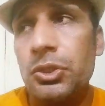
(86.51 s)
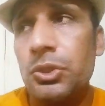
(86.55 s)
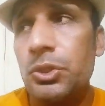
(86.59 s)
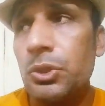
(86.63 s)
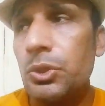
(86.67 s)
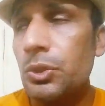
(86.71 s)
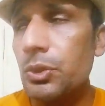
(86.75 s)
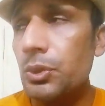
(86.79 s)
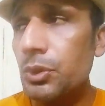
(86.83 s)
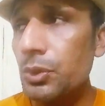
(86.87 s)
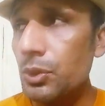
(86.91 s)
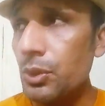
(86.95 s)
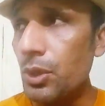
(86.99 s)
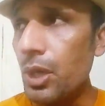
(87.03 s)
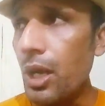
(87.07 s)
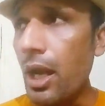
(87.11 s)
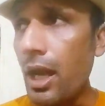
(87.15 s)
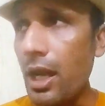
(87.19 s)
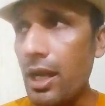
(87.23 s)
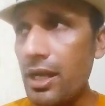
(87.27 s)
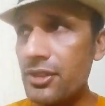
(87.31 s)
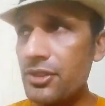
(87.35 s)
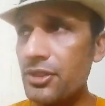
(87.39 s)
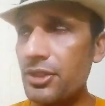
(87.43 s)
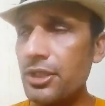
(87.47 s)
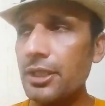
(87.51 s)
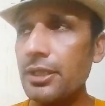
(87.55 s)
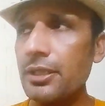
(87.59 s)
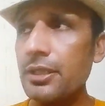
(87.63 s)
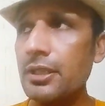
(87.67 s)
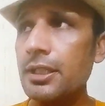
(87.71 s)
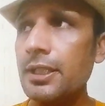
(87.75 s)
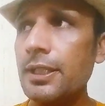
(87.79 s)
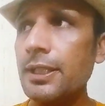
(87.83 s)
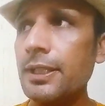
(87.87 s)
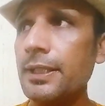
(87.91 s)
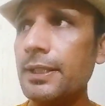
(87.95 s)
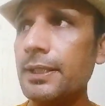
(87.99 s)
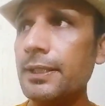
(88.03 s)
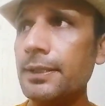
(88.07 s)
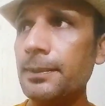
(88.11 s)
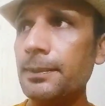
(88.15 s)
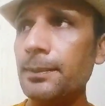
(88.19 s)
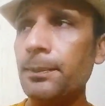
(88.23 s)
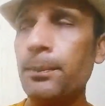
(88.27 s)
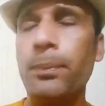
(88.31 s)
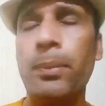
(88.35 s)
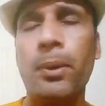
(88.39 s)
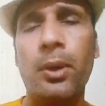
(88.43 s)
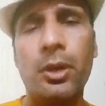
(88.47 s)
तो आज एक
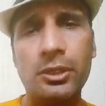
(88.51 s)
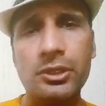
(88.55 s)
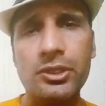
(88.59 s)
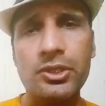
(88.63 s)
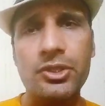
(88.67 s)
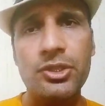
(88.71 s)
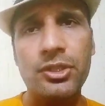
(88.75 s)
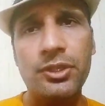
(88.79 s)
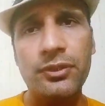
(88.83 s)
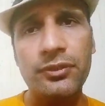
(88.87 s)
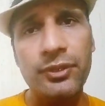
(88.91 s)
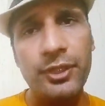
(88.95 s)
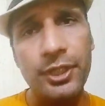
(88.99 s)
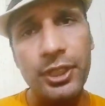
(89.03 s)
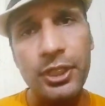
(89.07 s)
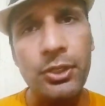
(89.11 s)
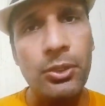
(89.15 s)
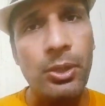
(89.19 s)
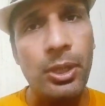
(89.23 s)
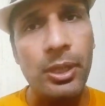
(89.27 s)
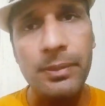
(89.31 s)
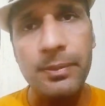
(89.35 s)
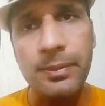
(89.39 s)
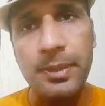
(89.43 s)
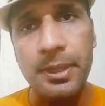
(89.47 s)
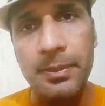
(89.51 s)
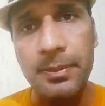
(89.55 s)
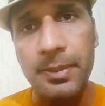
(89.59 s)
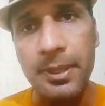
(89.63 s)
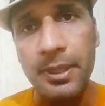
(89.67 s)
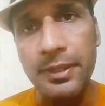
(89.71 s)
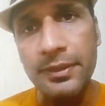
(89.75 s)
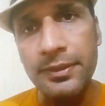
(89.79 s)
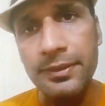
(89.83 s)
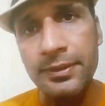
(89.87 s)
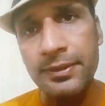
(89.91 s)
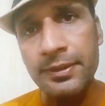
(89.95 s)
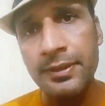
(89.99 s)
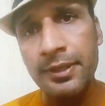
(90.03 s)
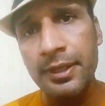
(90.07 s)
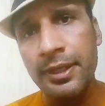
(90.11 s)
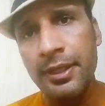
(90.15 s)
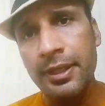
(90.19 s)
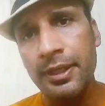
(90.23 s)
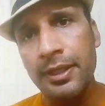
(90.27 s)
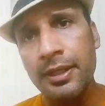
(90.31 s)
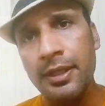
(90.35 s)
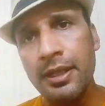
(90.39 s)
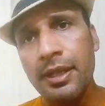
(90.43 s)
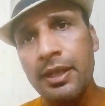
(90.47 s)
बहुत अच्छी वीडियो आई मेरे पास
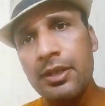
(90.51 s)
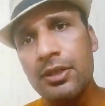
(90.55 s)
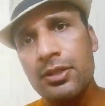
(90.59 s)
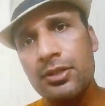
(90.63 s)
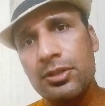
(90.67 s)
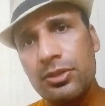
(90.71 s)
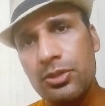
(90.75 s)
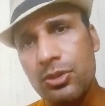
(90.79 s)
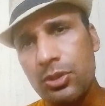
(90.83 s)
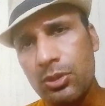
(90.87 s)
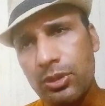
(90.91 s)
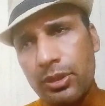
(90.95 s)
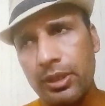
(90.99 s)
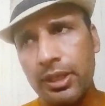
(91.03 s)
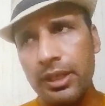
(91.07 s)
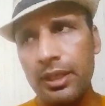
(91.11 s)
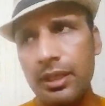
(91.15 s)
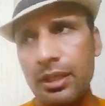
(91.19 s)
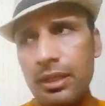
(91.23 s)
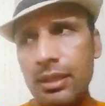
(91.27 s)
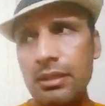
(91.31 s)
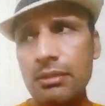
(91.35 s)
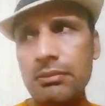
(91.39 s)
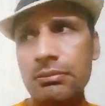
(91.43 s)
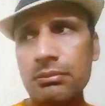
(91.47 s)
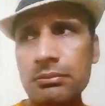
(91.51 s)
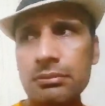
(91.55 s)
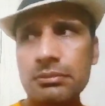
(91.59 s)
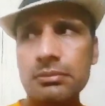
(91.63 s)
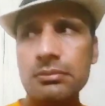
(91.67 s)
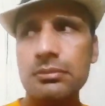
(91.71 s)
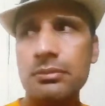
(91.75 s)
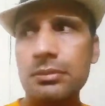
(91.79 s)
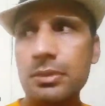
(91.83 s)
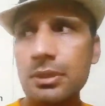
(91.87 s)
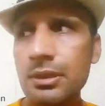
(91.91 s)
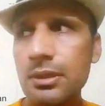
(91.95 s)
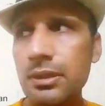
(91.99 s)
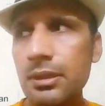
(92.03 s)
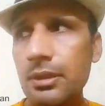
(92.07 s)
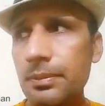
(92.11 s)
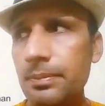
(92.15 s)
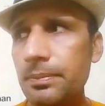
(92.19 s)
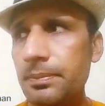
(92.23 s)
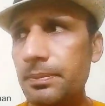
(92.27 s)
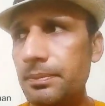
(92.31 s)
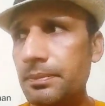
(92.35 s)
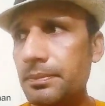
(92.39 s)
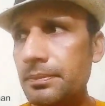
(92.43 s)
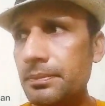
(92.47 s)
जो कि
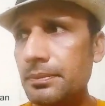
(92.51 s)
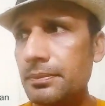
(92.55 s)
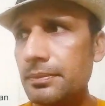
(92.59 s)
मतलब